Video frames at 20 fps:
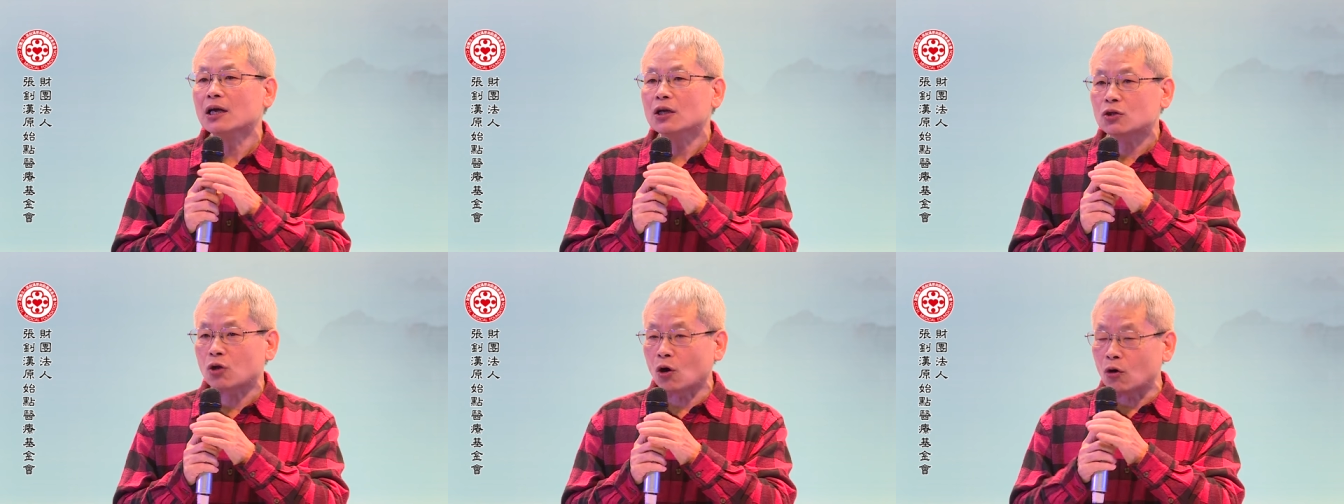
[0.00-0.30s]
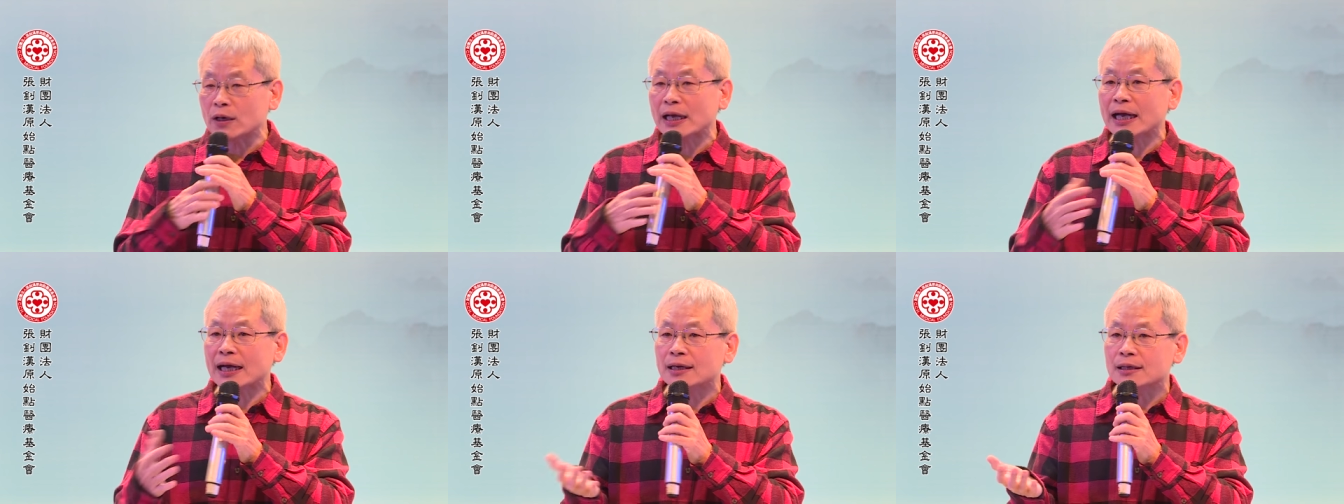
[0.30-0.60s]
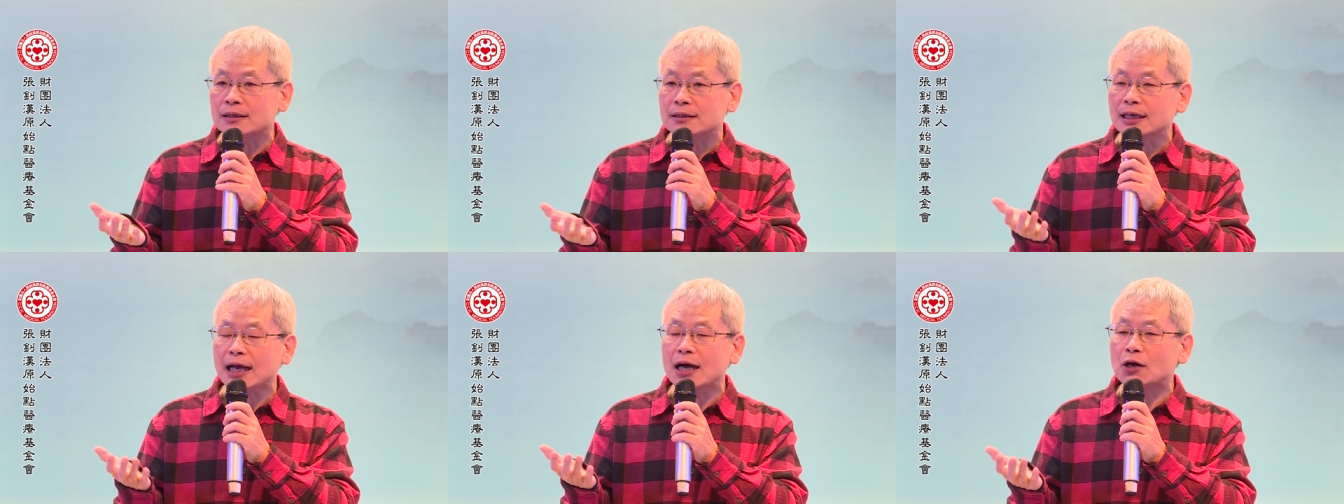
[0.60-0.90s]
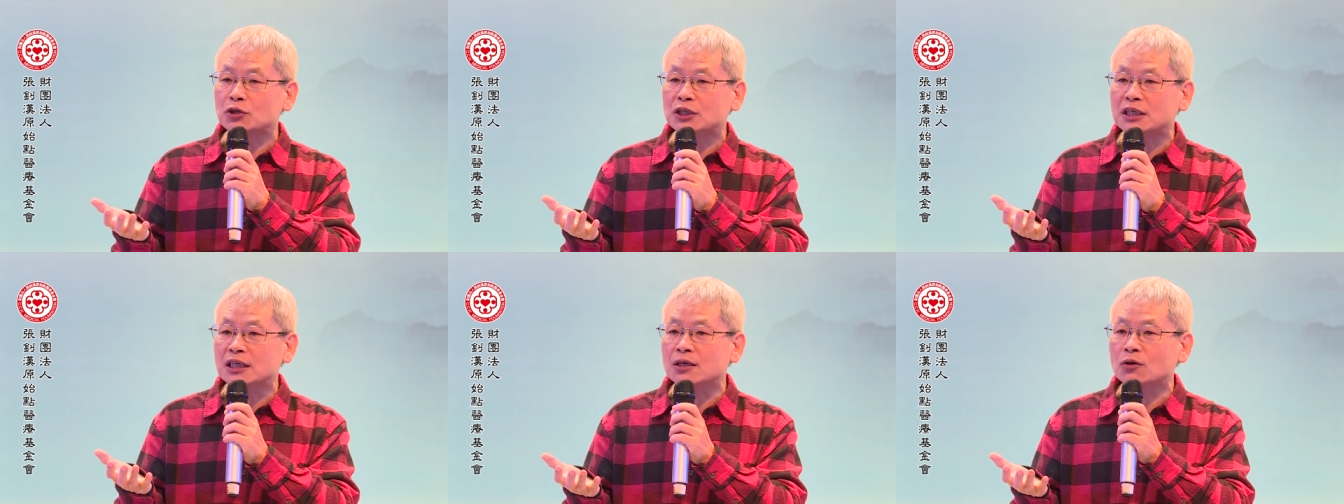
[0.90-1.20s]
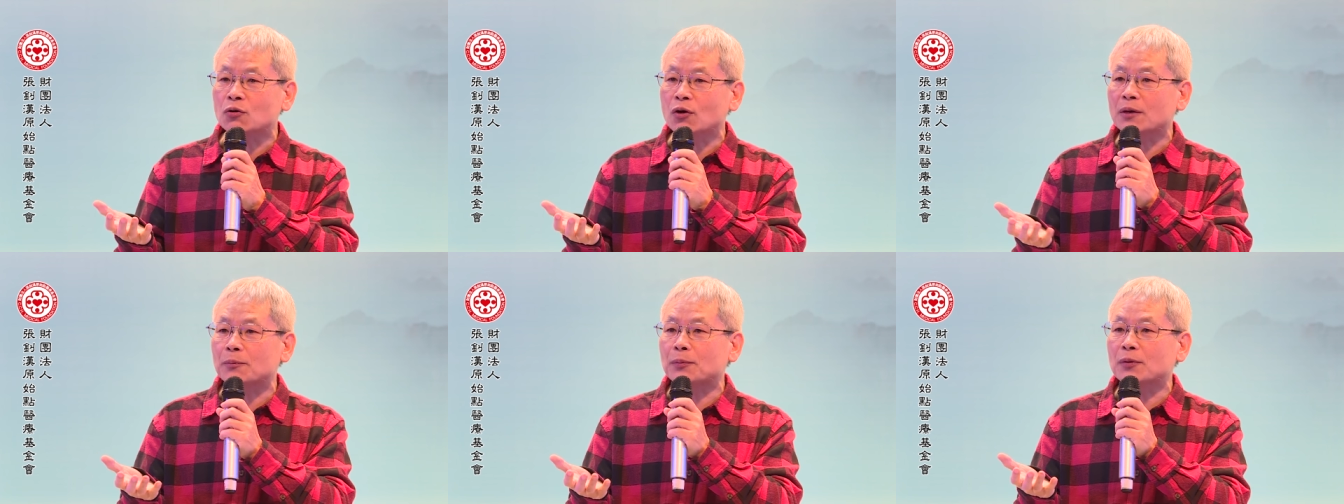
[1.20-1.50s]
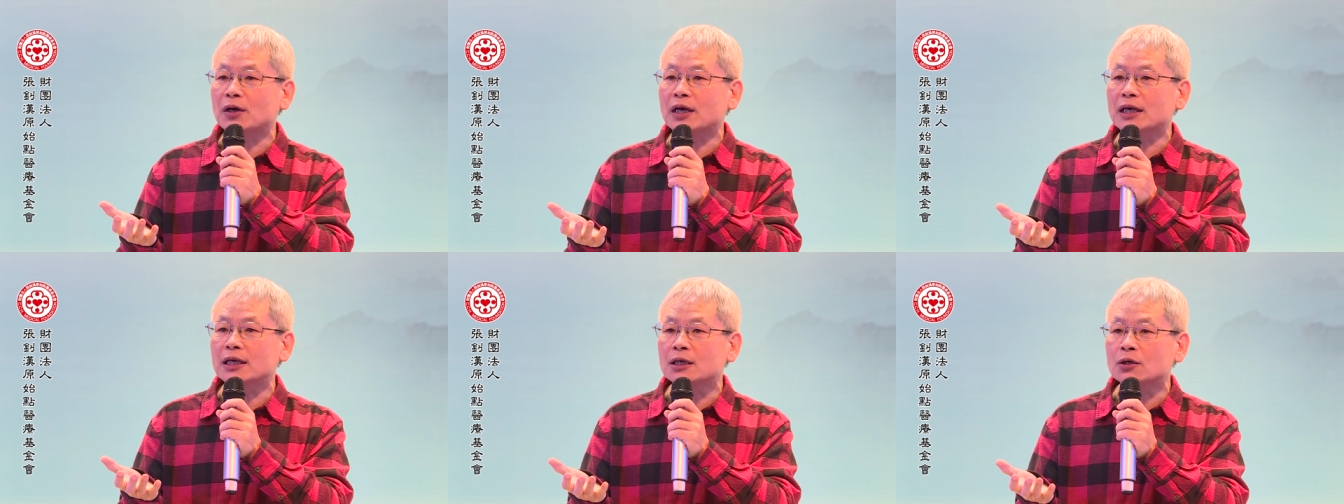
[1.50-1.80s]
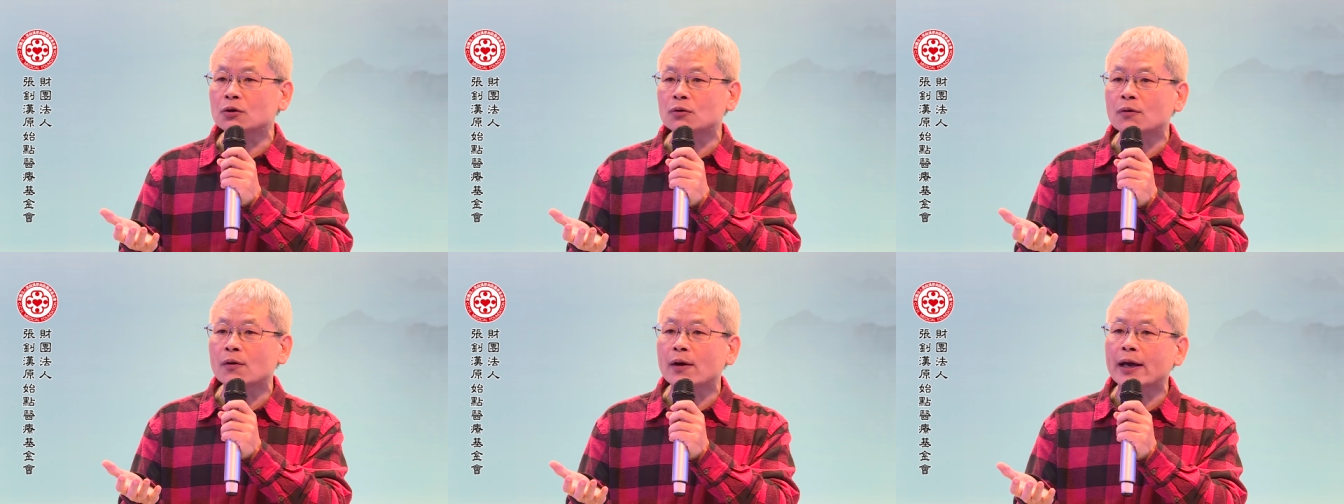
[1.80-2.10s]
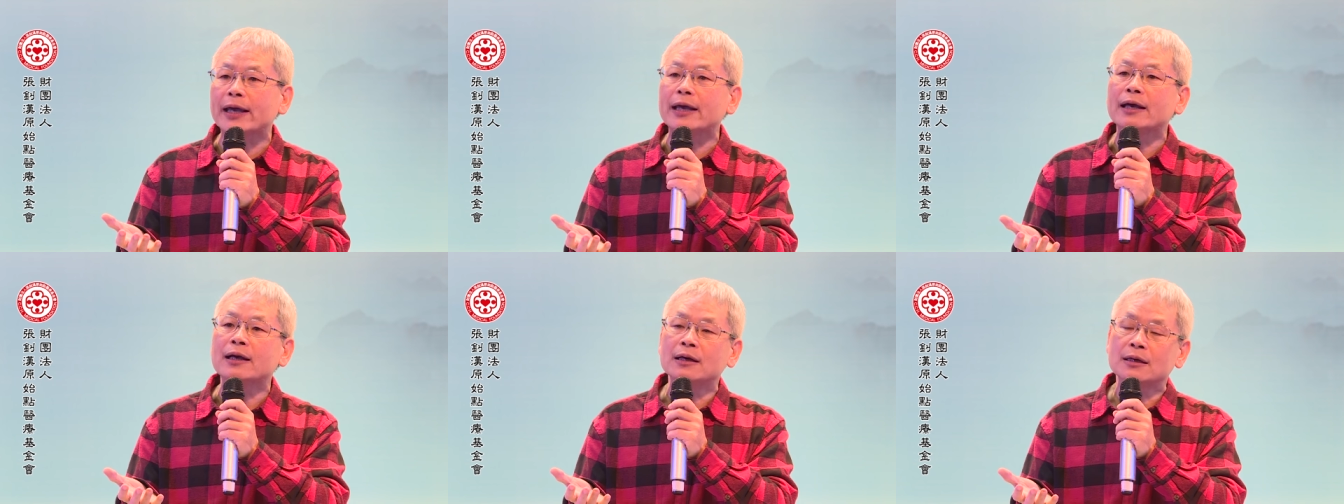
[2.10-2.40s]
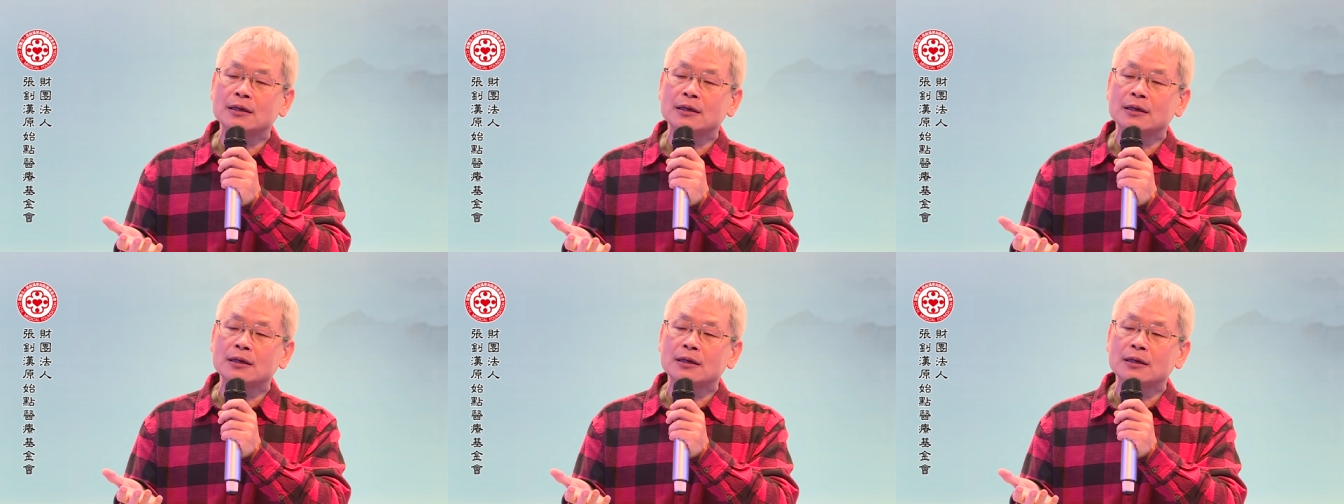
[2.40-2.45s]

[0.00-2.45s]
同样，药性会不会因为